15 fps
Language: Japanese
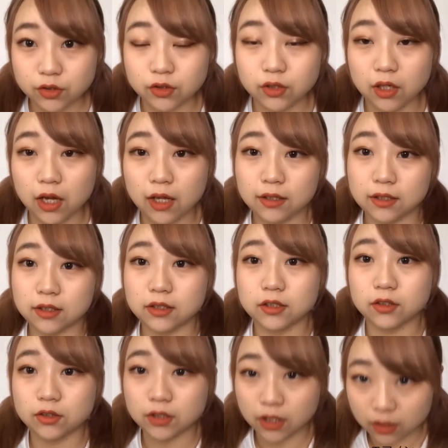
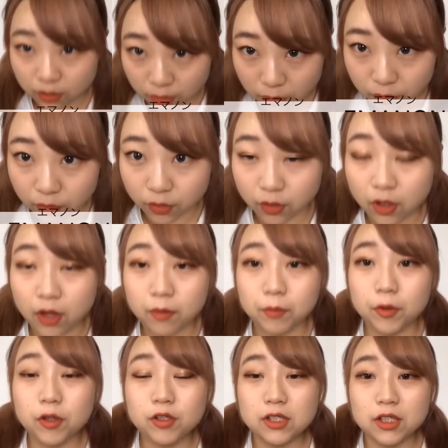アーティストさんの
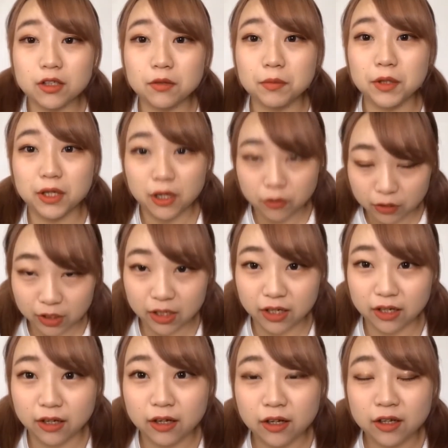ミュージックビデオ
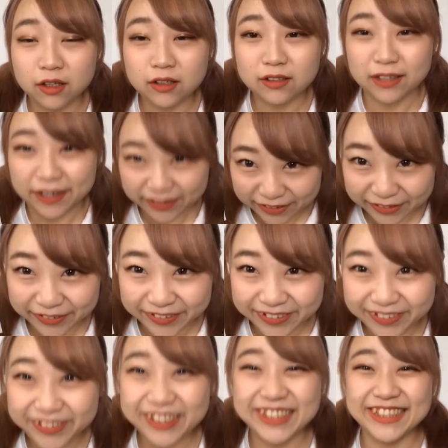になんと
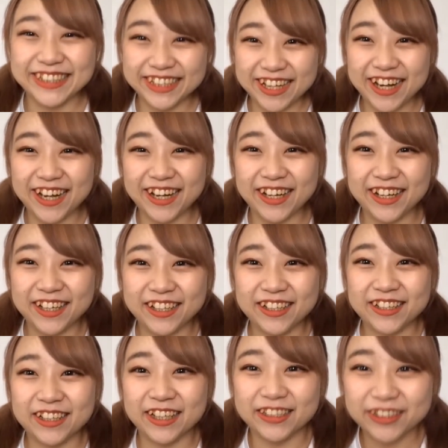私が
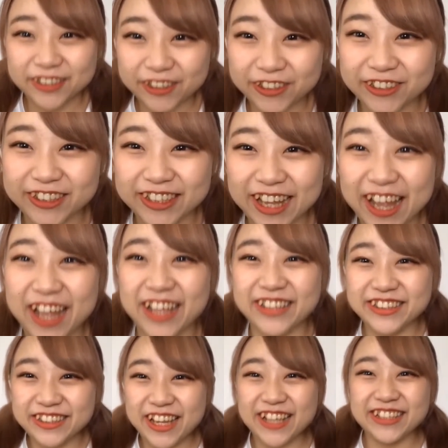キャストとして
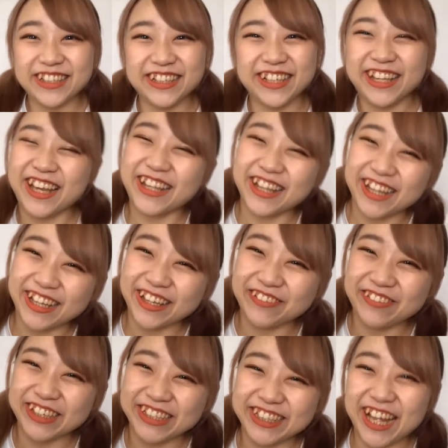出演させていただき
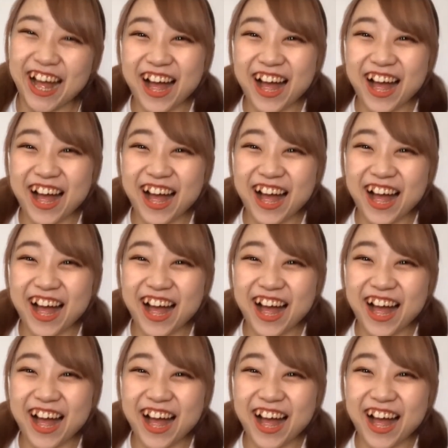ました